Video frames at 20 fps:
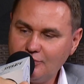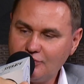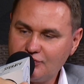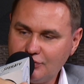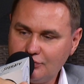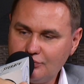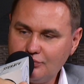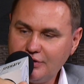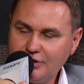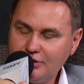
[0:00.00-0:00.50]

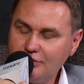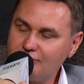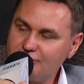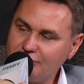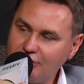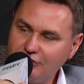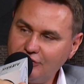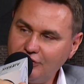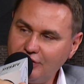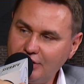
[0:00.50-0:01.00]
może 2
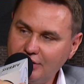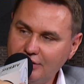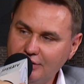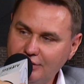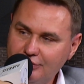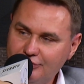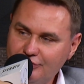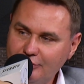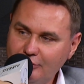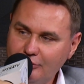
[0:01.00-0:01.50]
września,
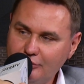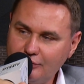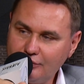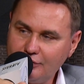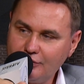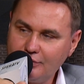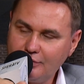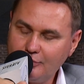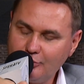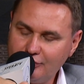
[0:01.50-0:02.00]
jeżeli sąd